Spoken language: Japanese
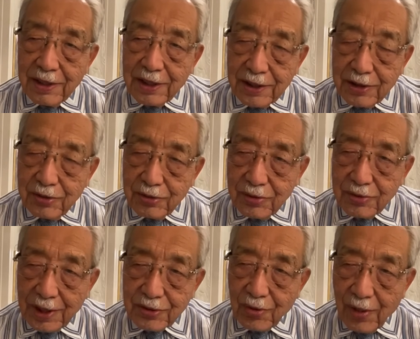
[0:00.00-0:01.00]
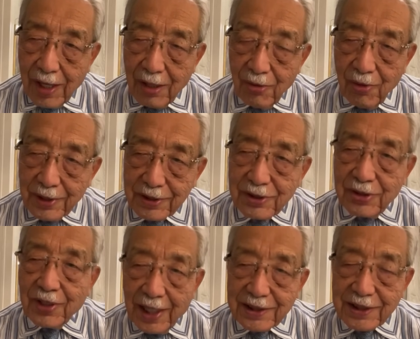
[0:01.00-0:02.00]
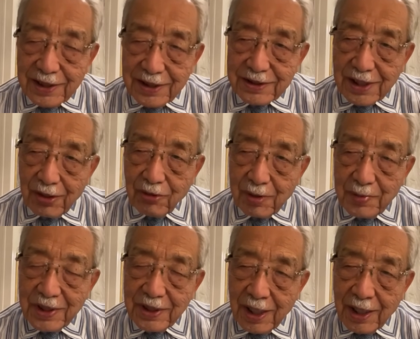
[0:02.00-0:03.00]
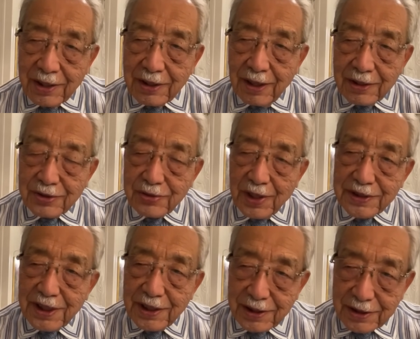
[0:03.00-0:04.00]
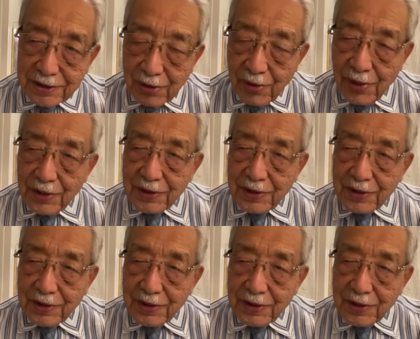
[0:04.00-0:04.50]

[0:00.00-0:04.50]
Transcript: 緊急なんとか法案というのがあったんですが、これみんな通過しないんですよ。